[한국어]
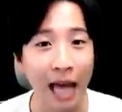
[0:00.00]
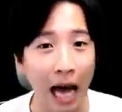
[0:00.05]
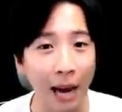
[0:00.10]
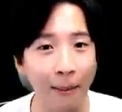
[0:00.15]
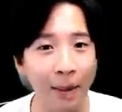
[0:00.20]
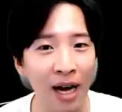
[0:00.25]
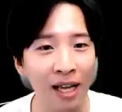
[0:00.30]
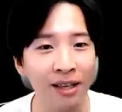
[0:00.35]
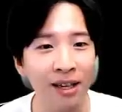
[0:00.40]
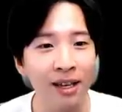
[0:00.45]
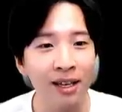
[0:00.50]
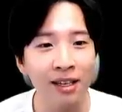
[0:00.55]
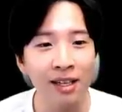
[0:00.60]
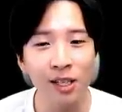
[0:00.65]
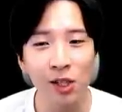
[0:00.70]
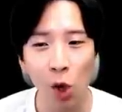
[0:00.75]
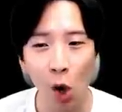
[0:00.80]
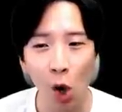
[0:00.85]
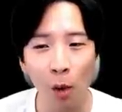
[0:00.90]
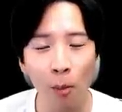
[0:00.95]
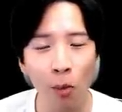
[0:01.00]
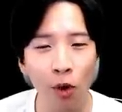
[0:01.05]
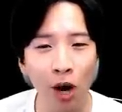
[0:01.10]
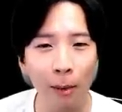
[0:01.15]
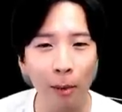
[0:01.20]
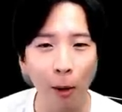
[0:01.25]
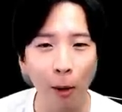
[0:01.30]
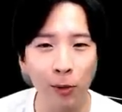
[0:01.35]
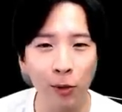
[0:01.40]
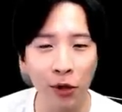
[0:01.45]
다만 그
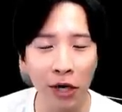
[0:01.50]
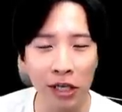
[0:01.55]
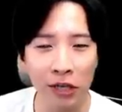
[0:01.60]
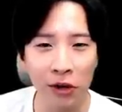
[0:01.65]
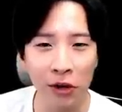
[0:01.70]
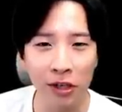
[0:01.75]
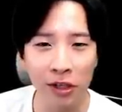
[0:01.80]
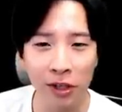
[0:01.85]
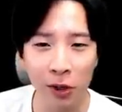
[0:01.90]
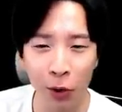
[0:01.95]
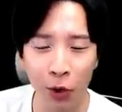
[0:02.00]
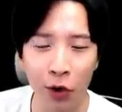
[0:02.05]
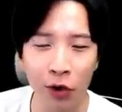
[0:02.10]
정보가 법정에서 이제